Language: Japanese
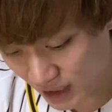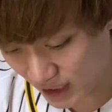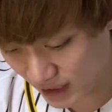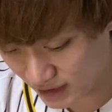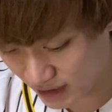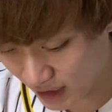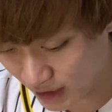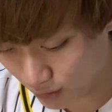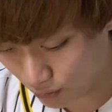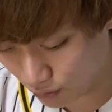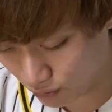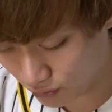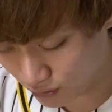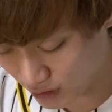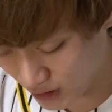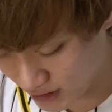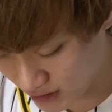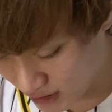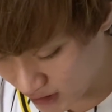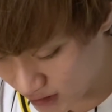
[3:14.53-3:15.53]
えー、最後の
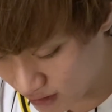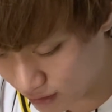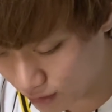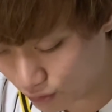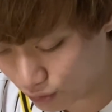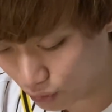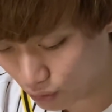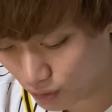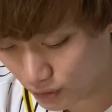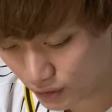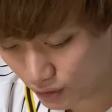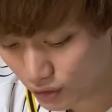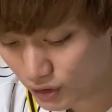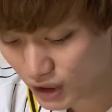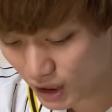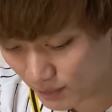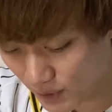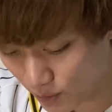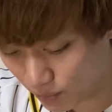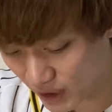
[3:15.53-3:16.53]
打席っていうところにおい
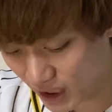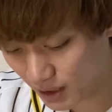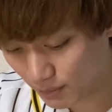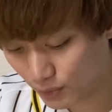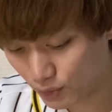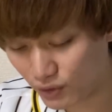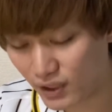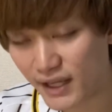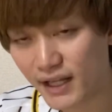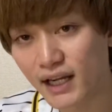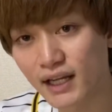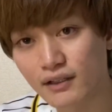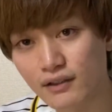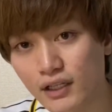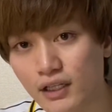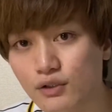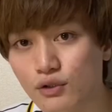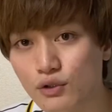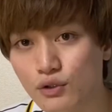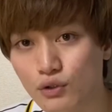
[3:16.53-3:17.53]
てもフォアボール選ん
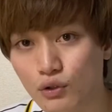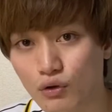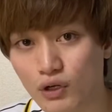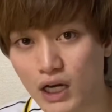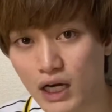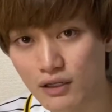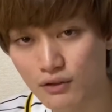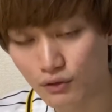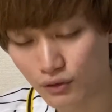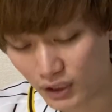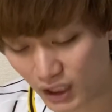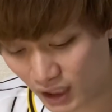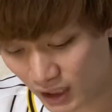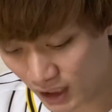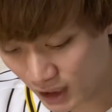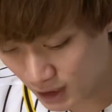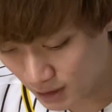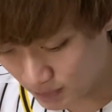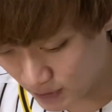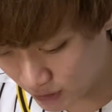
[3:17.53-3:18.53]
でというところあるので、
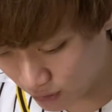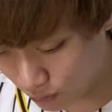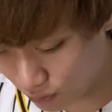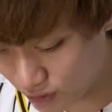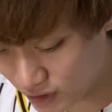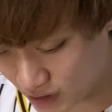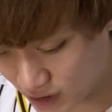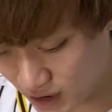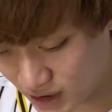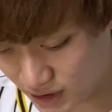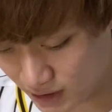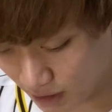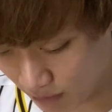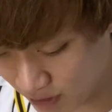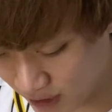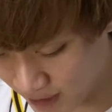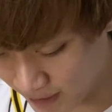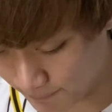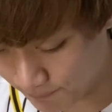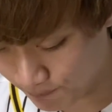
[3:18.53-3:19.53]
まあ、今日に関して
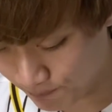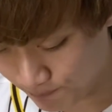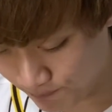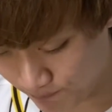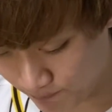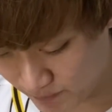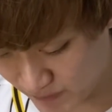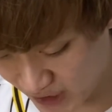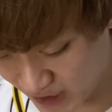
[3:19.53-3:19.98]
は、ん